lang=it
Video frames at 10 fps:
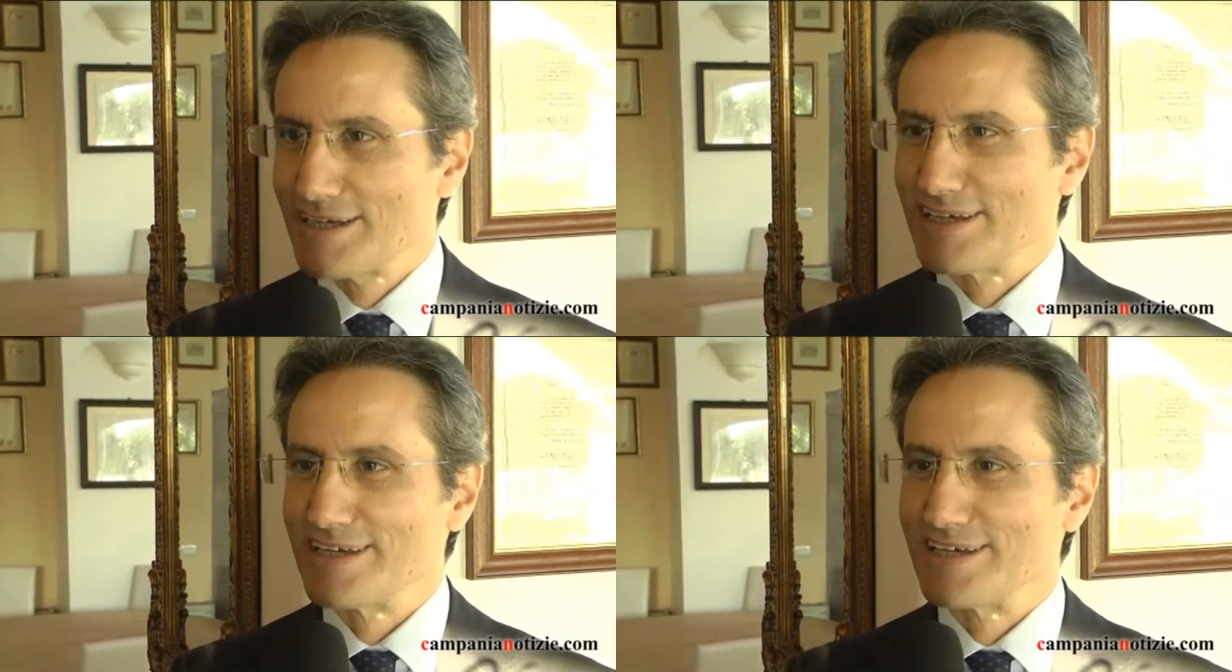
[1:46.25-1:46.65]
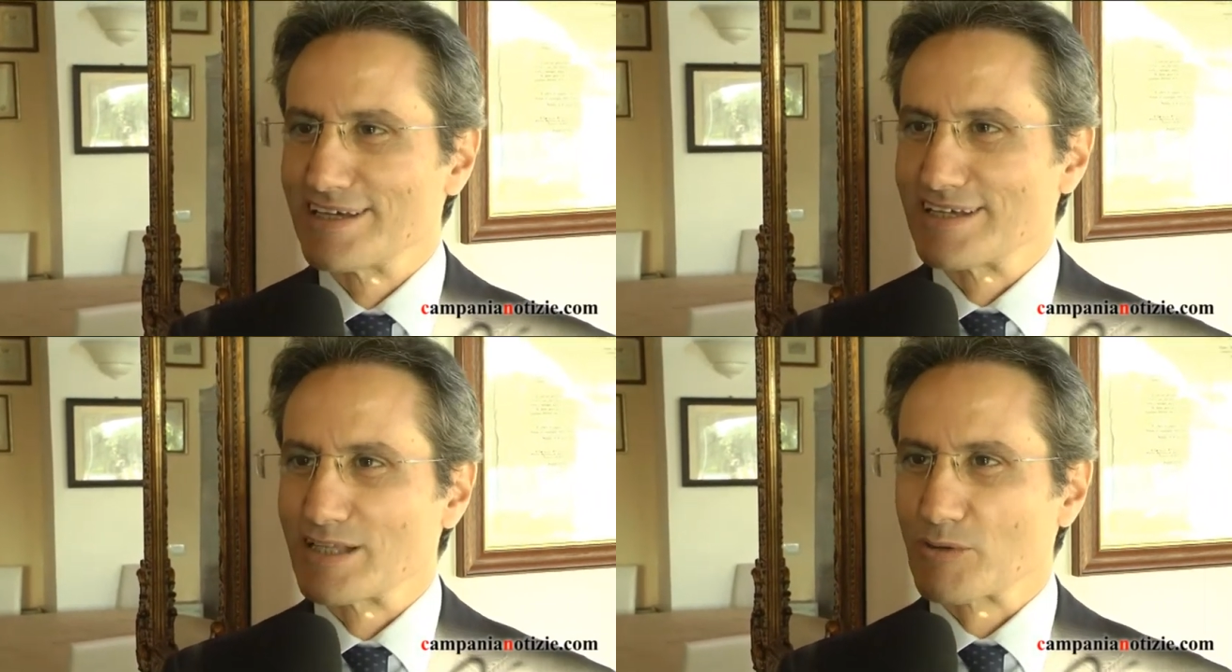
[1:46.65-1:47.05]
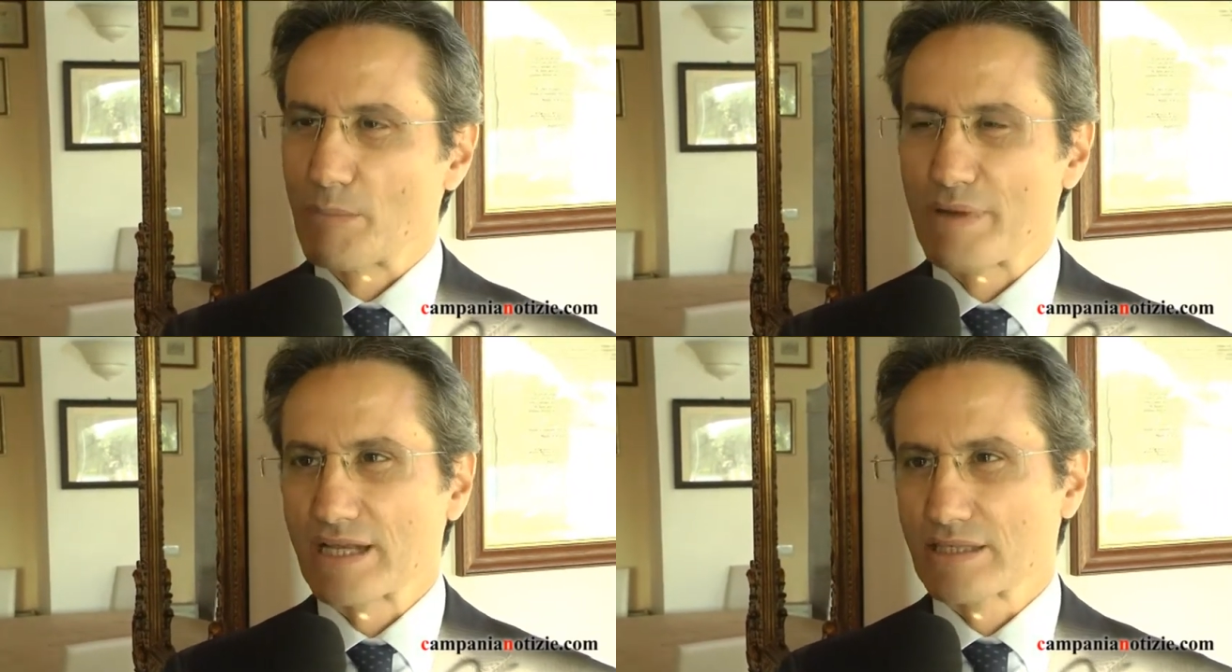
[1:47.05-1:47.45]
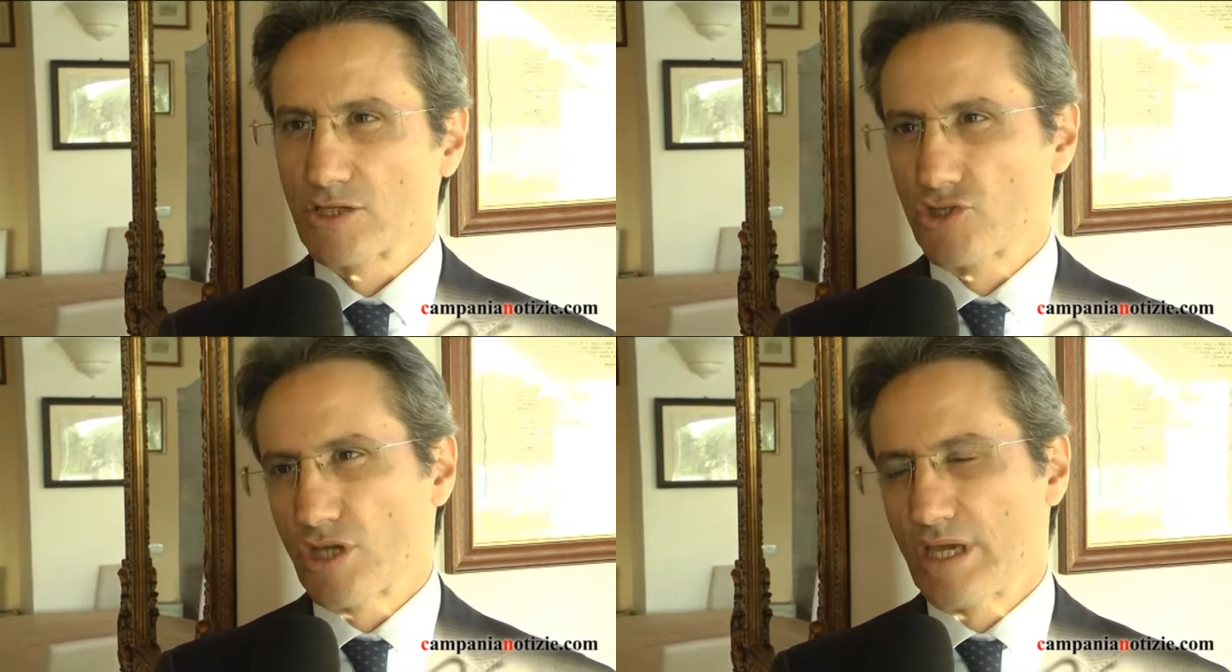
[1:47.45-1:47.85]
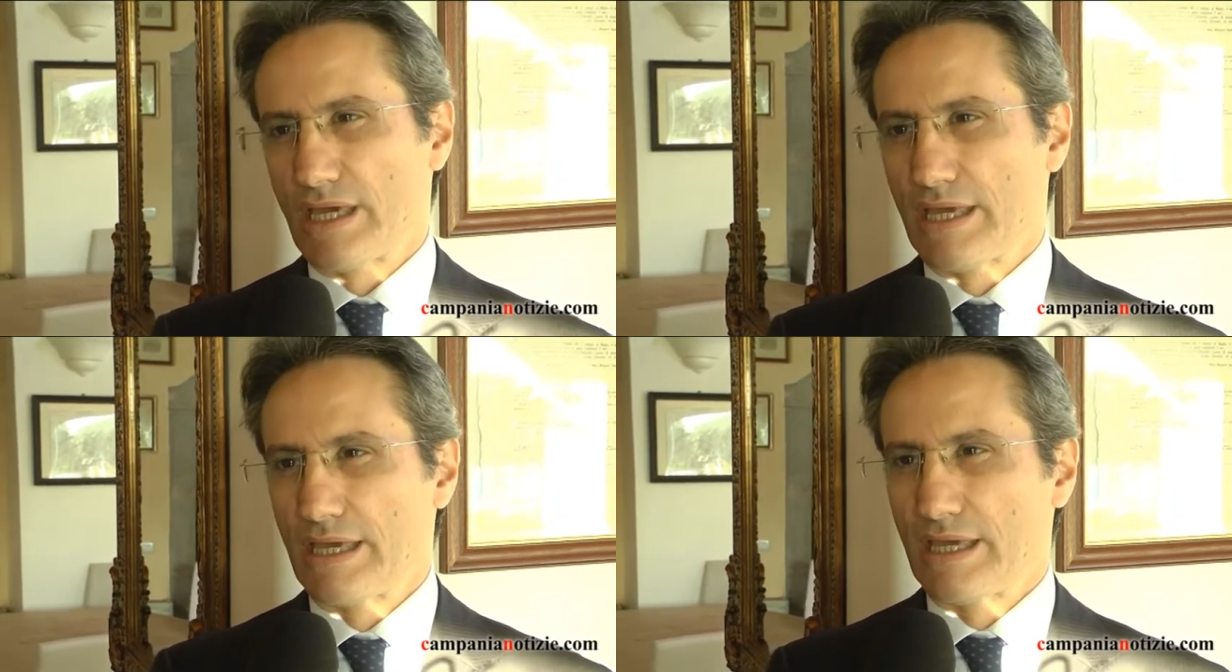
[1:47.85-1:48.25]
eh, da una parte c'è
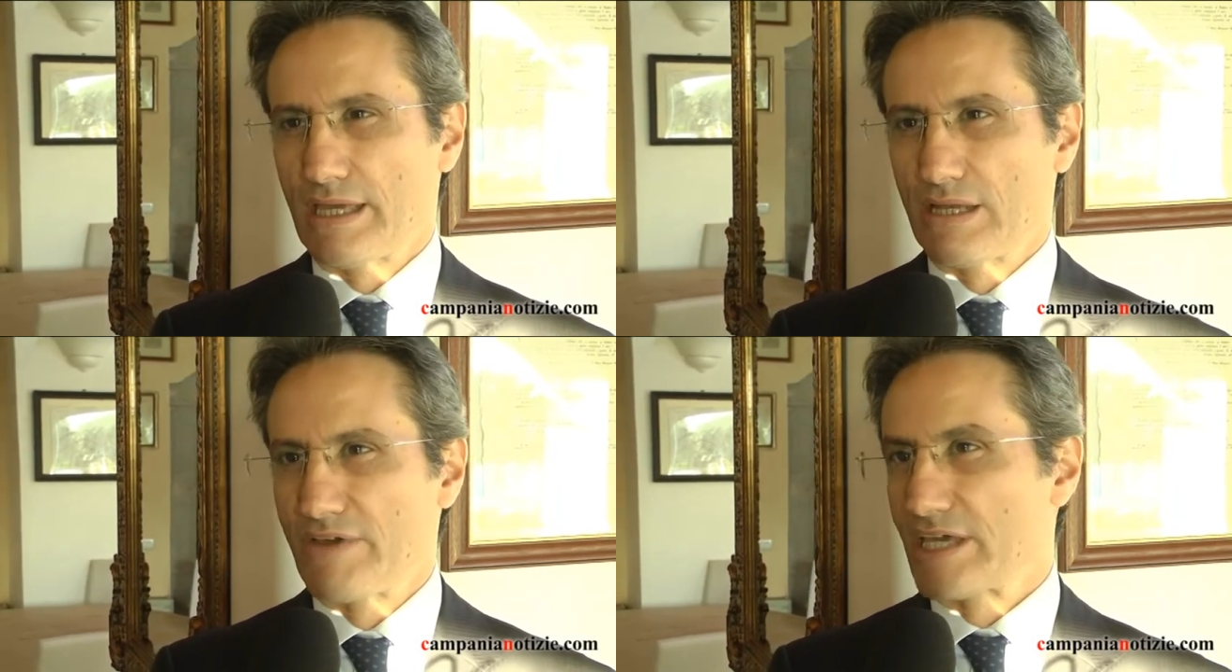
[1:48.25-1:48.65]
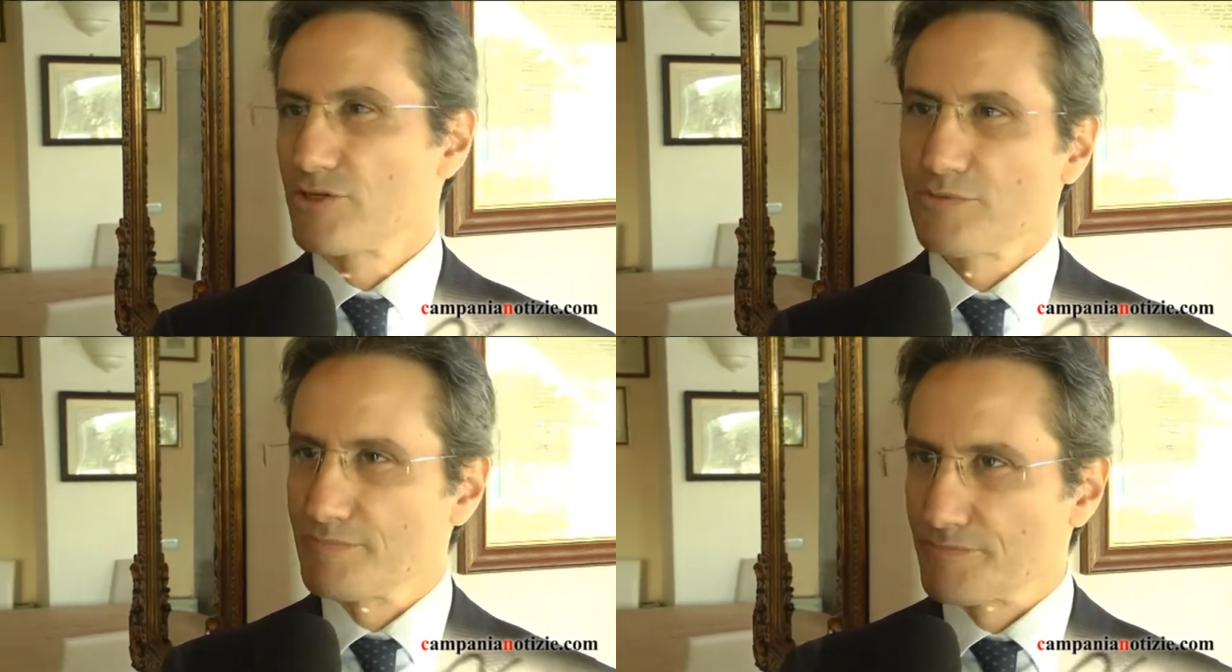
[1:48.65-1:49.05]
il vecchio